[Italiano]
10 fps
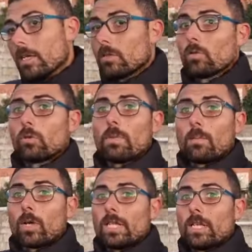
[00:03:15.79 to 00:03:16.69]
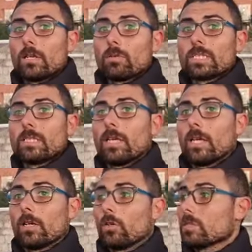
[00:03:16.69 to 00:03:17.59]
non dobbiamo cadere in
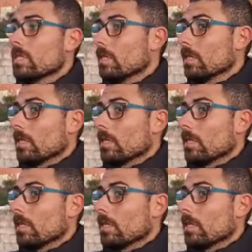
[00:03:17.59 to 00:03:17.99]
queste cose,